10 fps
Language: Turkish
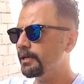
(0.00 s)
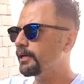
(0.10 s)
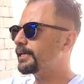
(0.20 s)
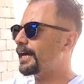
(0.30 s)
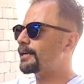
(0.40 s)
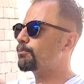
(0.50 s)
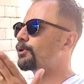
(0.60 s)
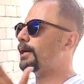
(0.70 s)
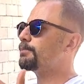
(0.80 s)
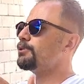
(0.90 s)
Yani
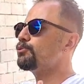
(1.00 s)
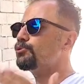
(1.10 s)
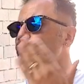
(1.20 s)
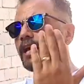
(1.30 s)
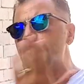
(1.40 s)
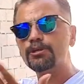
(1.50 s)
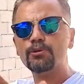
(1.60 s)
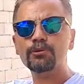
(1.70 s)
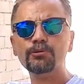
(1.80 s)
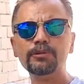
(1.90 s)
buna bir yüzlerce kilo
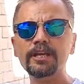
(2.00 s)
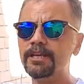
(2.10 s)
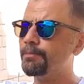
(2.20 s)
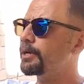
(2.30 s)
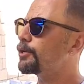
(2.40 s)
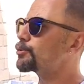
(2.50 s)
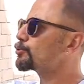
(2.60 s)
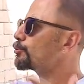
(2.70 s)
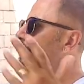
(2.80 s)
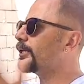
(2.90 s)
yükleyelim.
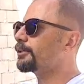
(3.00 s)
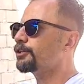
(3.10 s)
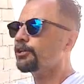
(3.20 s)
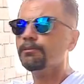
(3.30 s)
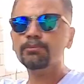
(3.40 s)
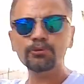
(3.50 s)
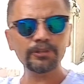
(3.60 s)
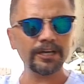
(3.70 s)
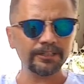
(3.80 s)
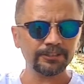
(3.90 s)
Şunu da alır, bunu da
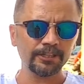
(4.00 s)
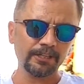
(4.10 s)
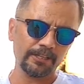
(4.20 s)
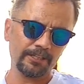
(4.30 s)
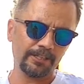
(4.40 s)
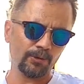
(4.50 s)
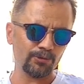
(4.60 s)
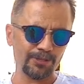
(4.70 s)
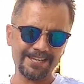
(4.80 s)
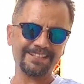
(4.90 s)
alır. Ee,
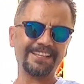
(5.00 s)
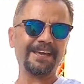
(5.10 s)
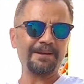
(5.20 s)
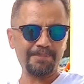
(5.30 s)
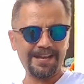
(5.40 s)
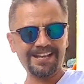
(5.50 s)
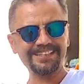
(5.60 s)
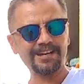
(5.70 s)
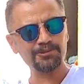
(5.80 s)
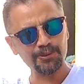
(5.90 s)
özellikle
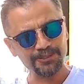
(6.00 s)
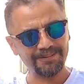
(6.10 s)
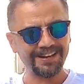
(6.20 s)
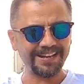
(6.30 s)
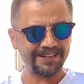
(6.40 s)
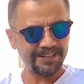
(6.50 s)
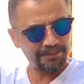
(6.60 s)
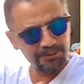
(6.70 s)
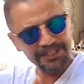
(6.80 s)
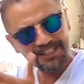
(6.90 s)
bayanlar çok severler
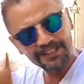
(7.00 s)
bir şeylere